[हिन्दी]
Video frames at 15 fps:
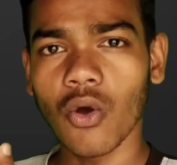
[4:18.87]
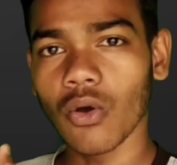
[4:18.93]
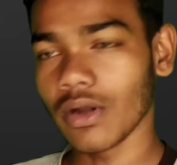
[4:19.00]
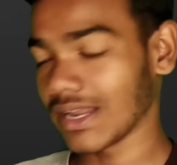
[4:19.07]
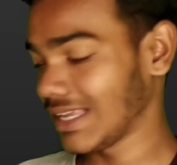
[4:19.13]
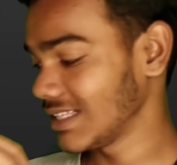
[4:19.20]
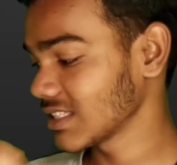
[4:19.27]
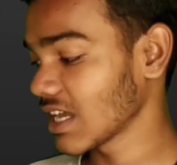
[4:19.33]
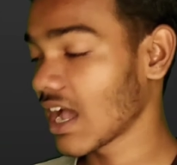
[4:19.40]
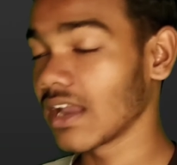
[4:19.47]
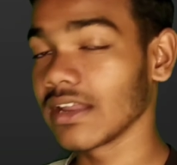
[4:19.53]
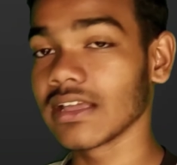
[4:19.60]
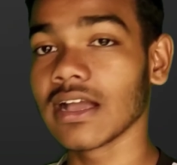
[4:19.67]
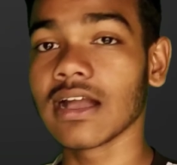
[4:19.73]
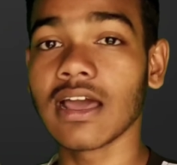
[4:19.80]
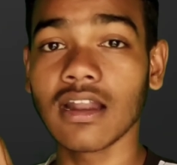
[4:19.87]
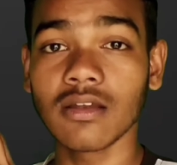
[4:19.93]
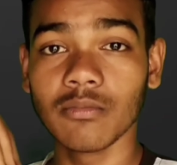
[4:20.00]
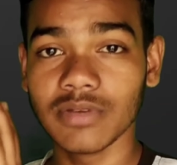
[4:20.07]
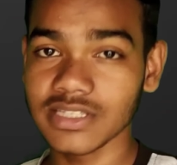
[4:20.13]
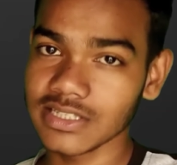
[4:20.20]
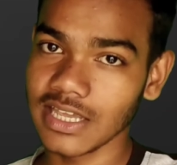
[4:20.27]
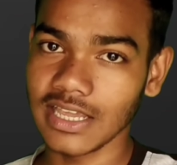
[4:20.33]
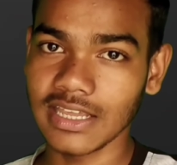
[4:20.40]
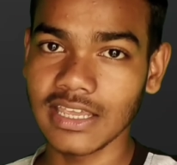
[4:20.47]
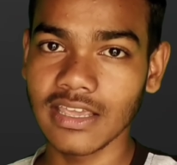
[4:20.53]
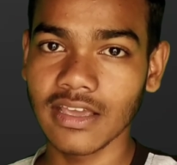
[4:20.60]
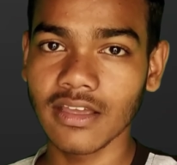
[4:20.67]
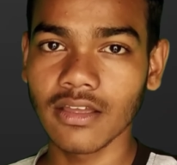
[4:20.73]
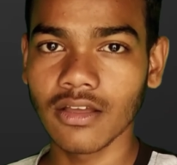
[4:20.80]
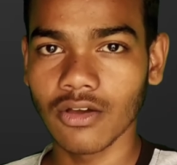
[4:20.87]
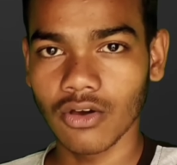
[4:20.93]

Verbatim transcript: और इसका आने का कारण बस एक ही है